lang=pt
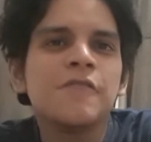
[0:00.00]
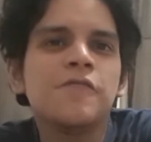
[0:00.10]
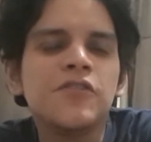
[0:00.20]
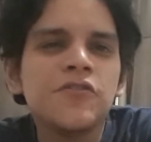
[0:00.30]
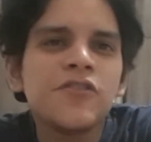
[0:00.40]

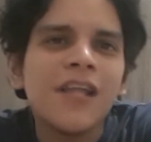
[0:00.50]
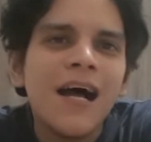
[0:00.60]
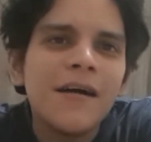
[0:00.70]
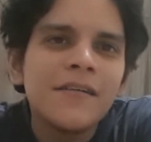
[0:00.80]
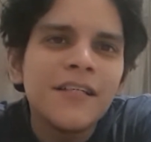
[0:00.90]
fugiu de
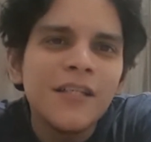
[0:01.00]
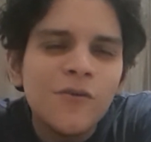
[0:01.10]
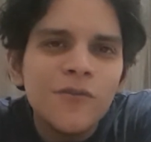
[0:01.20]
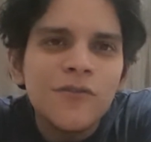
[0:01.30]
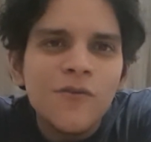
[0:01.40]
lá,
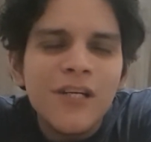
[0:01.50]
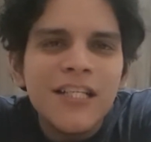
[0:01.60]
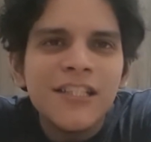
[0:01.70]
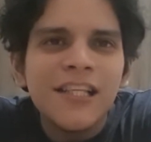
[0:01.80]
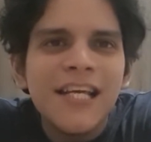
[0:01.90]
encontrou o
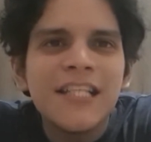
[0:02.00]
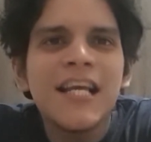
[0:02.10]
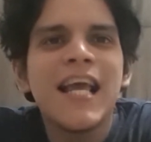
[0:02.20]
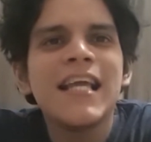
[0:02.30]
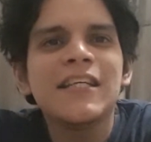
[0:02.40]
grande
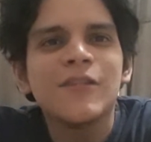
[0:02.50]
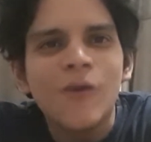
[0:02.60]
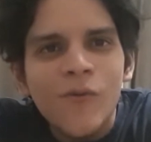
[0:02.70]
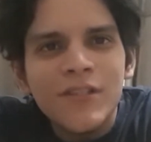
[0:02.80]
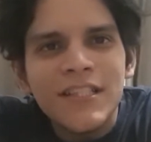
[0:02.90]
Lenin em
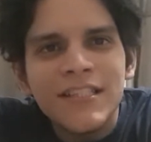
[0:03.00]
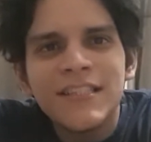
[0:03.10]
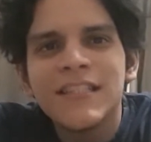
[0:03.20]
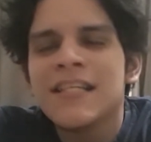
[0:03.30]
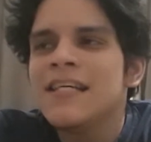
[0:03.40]

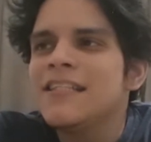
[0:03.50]
Londres,